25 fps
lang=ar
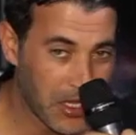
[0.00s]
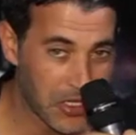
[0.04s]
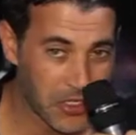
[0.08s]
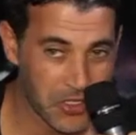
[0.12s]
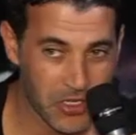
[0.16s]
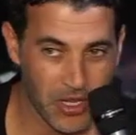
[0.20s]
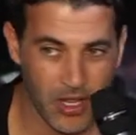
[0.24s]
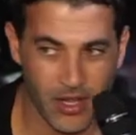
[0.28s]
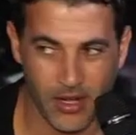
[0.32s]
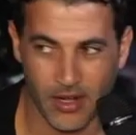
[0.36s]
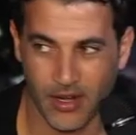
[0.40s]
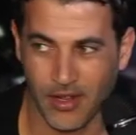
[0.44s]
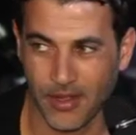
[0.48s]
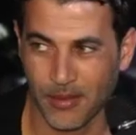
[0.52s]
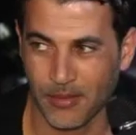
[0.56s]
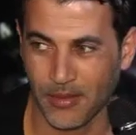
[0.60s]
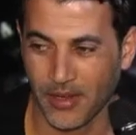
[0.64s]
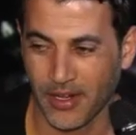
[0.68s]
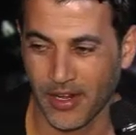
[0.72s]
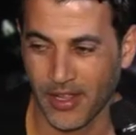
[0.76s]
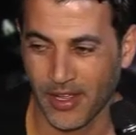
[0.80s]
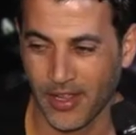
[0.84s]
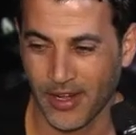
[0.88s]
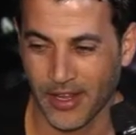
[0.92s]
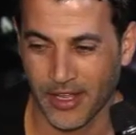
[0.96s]
ان شاء الله
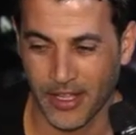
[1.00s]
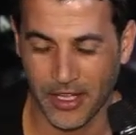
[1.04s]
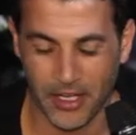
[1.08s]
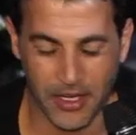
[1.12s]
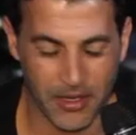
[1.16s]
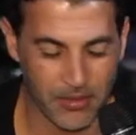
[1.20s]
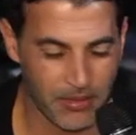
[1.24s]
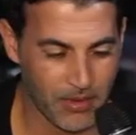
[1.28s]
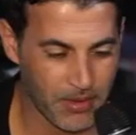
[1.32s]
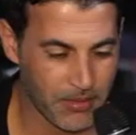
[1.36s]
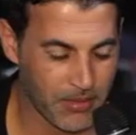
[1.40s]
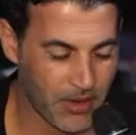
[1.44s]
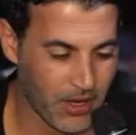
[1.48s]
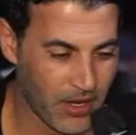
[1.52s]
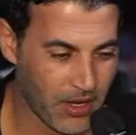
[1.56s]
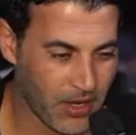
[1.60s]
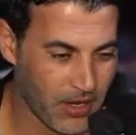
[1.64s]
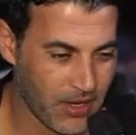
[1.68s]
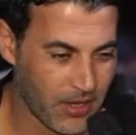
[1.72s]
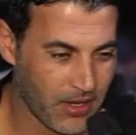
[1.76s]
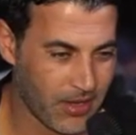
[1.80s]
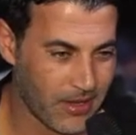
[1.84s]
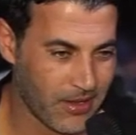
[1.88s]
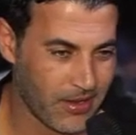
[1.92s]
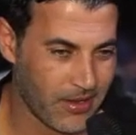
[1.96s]
معناها على قريب لما
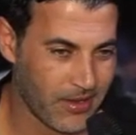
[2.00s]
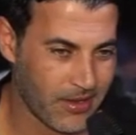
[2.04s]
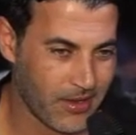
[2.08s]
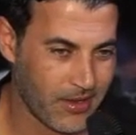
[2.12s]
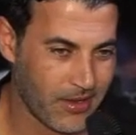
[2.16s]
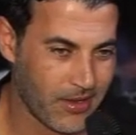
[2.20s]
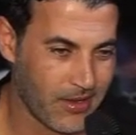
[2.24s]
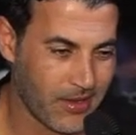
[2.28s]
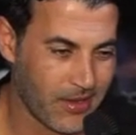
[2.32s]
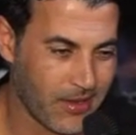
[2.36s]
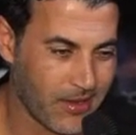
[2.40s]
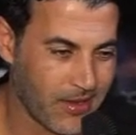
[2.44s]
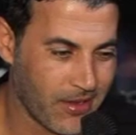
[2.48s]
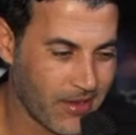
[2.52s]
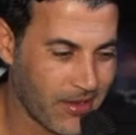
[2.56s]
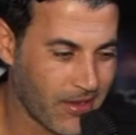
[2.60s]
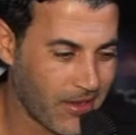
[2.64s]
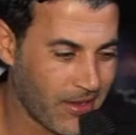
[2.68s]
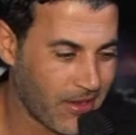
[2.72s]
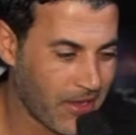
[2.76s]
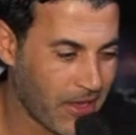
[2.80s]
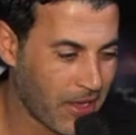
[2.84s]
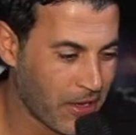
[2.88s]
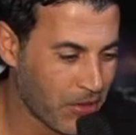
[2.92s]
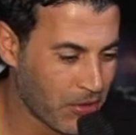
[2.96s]
حالة
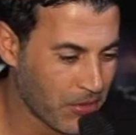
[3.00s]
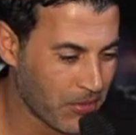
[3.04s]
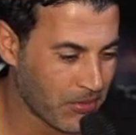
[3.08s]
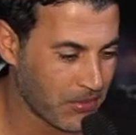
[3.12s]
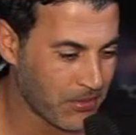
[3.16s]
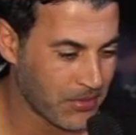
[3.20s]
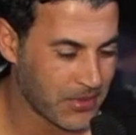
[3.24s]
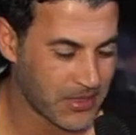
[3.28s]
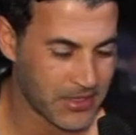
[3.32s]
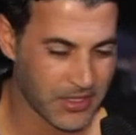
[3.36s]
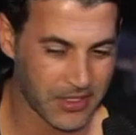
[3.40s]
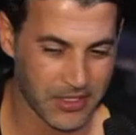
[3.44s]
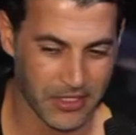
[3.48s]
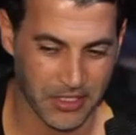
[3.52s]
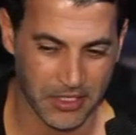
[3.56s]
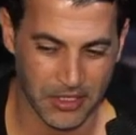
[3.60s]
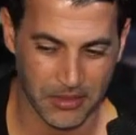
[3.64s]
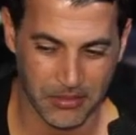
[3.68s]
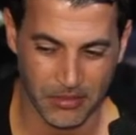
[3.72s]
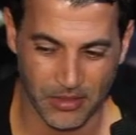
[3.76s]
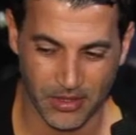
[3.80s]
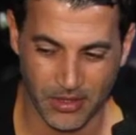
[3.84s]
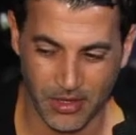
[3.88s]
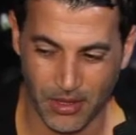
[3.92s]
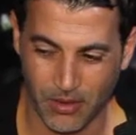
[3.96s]
هاكم
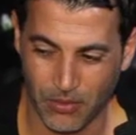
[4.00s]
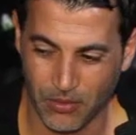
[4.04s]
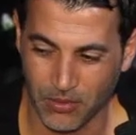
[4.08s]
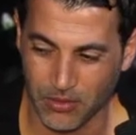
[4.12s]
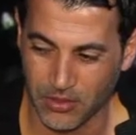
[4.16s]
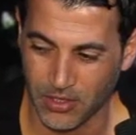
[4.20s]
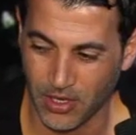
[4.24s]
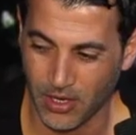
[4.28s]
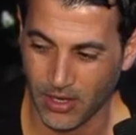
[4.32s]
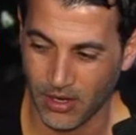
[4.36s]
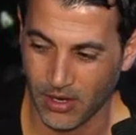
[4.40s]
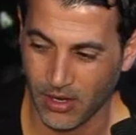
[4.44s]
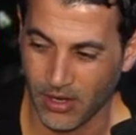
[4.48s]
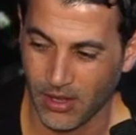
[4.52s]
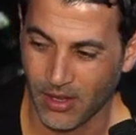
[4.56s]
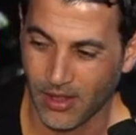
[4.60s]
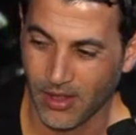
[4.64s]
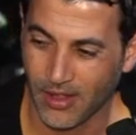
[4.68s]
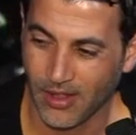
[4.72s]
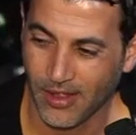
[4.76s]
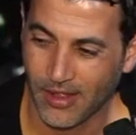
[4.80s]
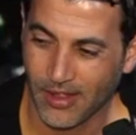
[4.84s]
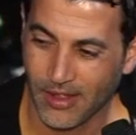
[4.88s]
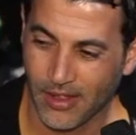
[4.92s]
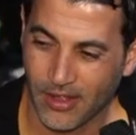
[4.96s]
مستدعين من تو ان شاء الله
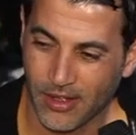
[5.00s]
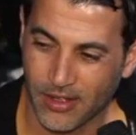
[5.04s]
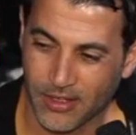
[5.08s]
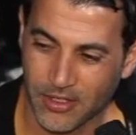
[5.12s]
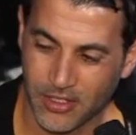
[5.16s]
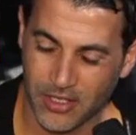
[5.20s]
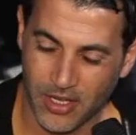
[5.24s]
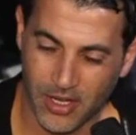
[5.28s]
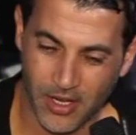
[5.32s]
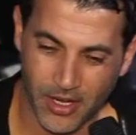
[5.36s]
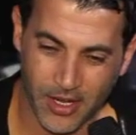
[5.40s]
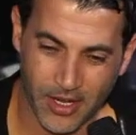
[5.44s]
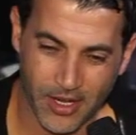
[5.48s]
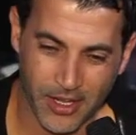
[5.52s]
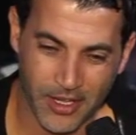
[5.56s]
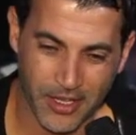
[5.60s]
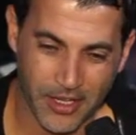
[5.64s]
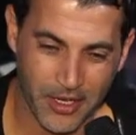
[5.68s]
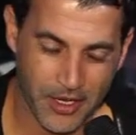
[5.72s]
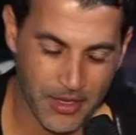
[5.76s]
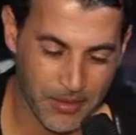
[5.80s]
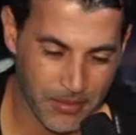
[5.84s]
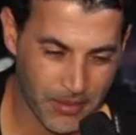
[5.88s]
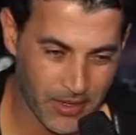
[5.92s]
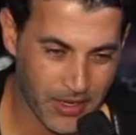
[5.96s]
ان شاء الله على
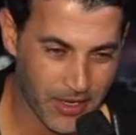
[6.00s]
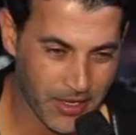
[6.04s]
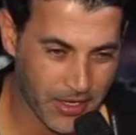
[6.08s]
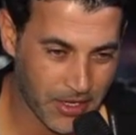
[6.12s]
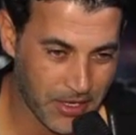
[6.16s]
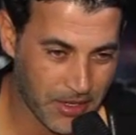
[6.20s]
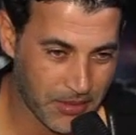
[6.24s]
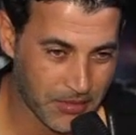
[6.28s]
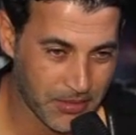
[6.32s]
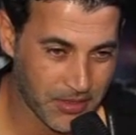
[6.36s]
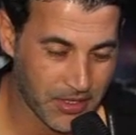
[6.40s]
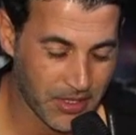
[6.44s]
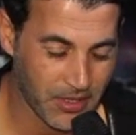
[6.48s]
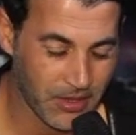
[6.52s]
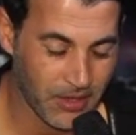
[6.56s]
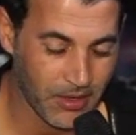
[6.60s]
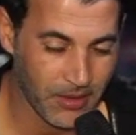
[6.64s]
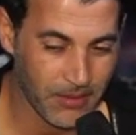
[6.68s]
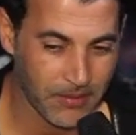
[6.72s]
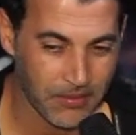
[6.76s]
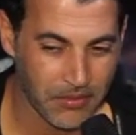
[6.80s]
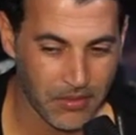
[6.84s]
قريب على قريب زيادة